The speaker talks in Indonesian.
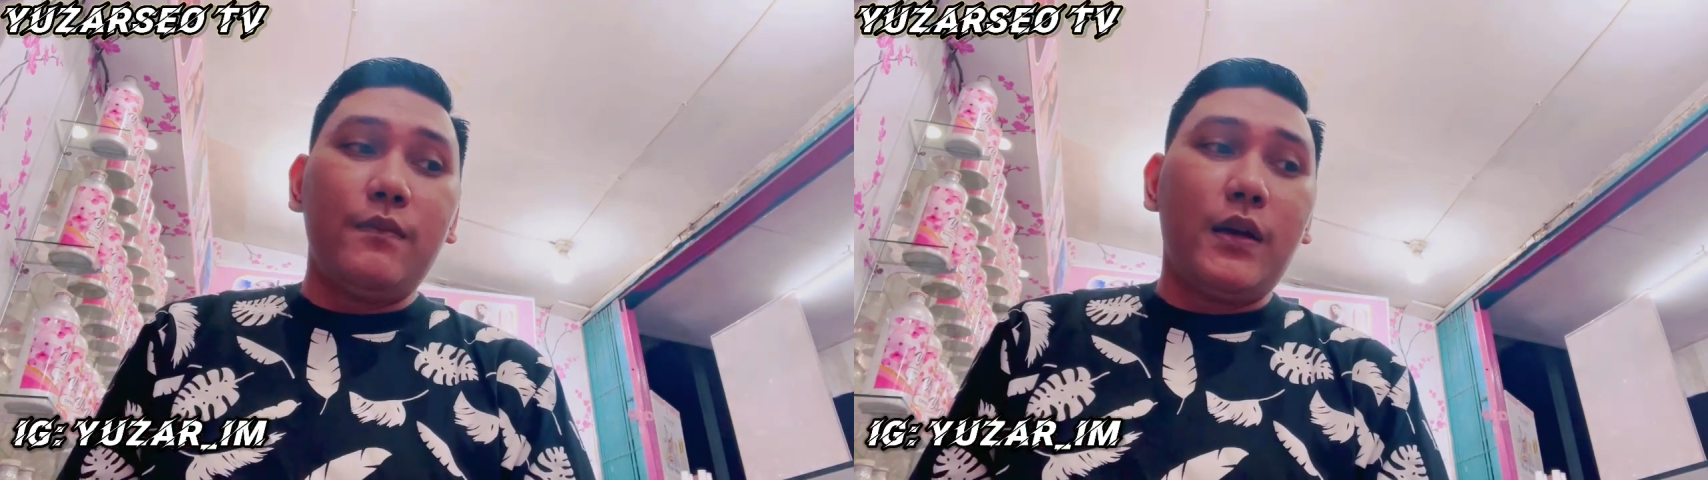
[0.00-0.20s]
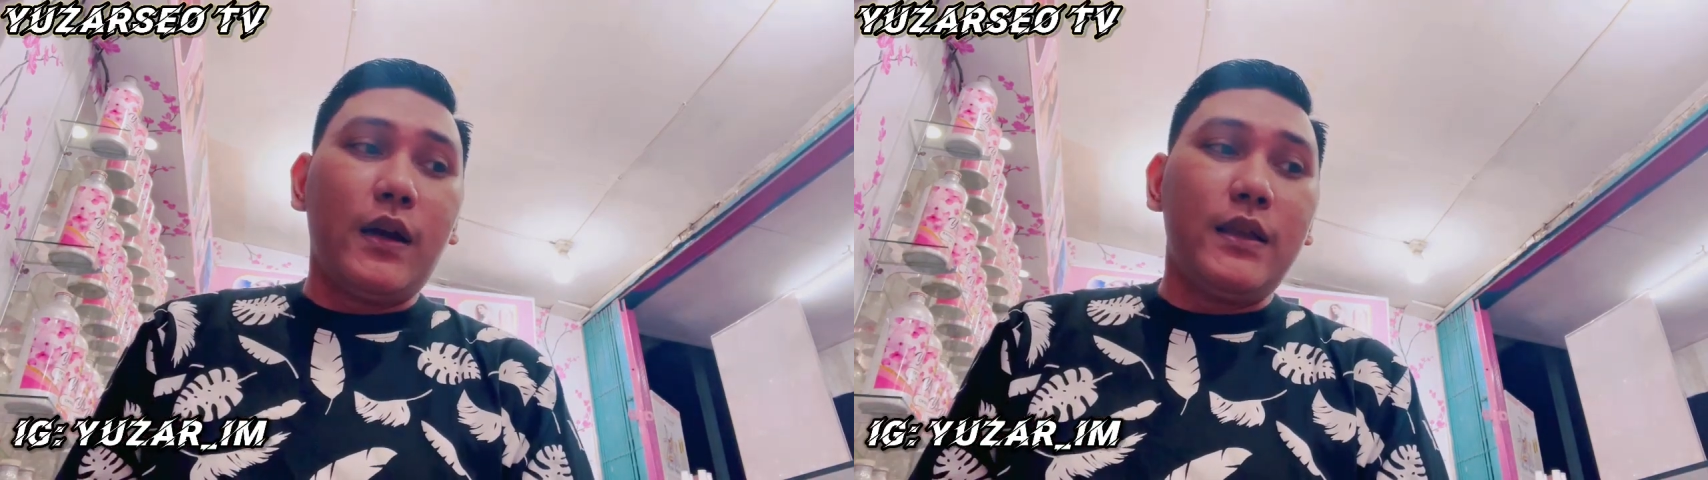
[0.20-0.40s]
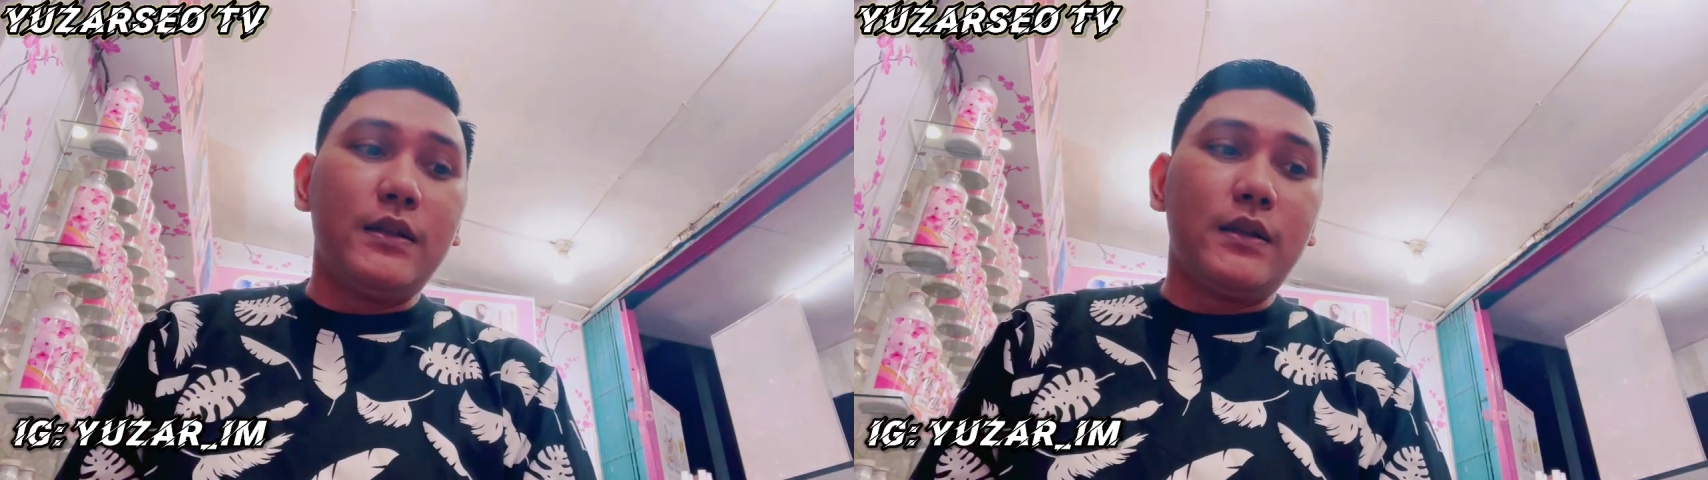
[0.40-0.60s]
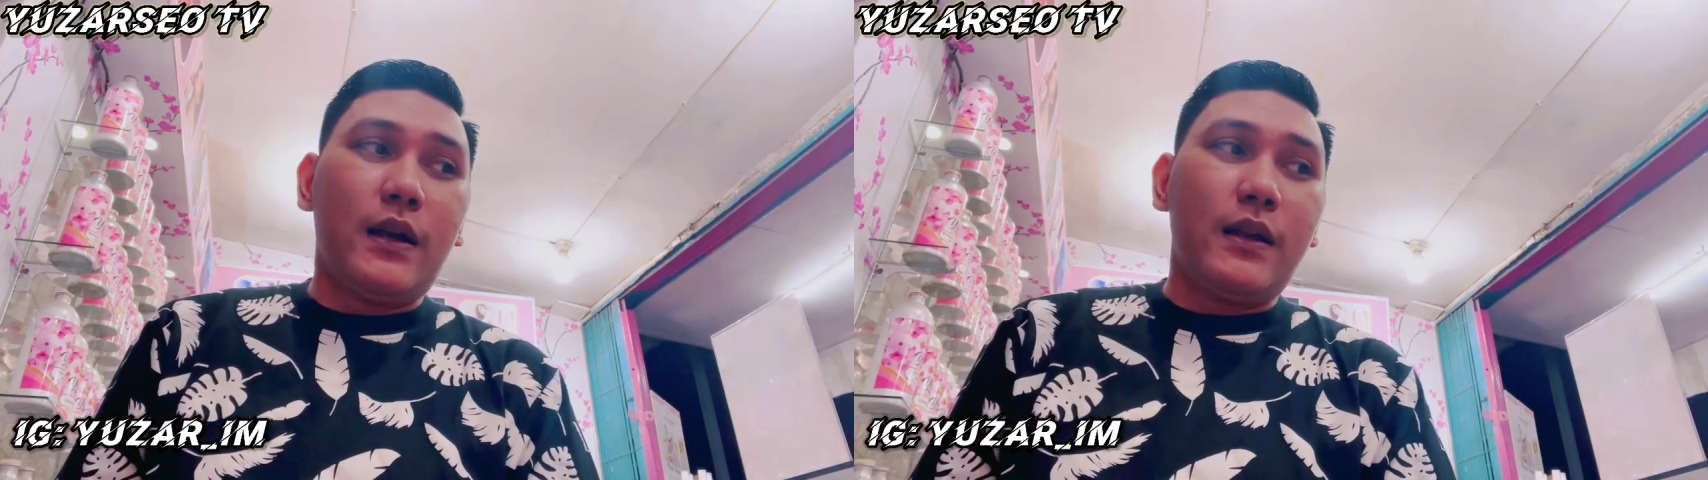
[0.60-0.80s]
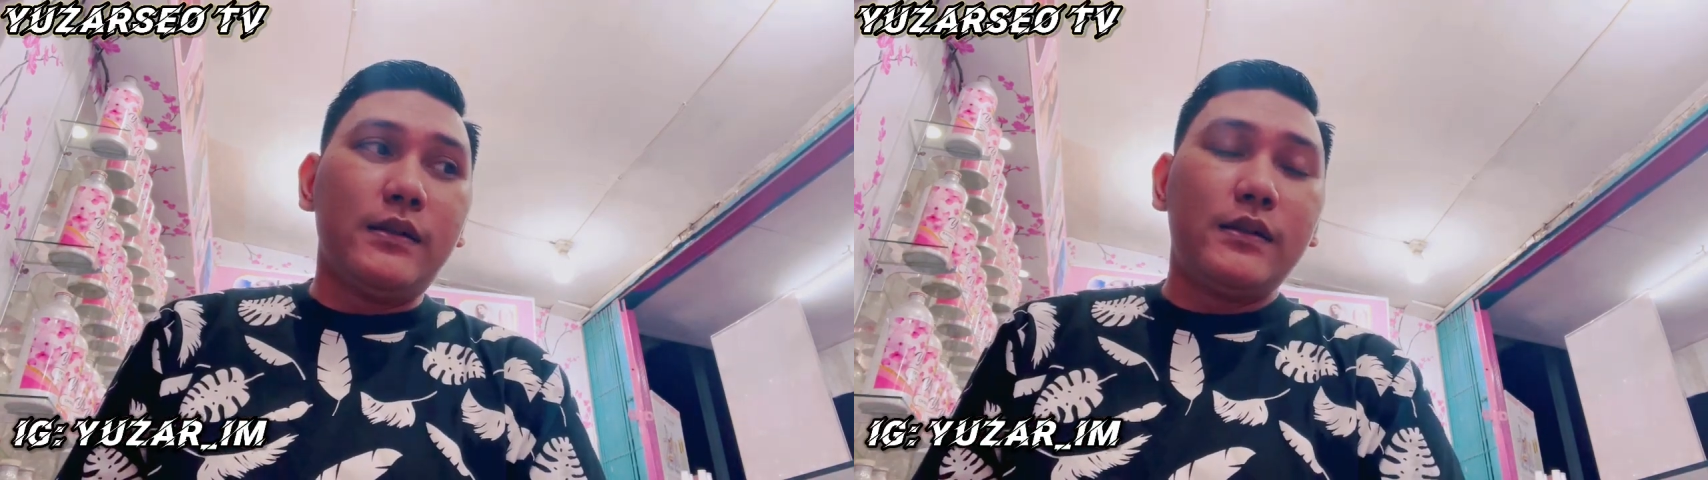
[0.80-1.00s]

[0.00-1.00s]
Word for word: makanya sekarang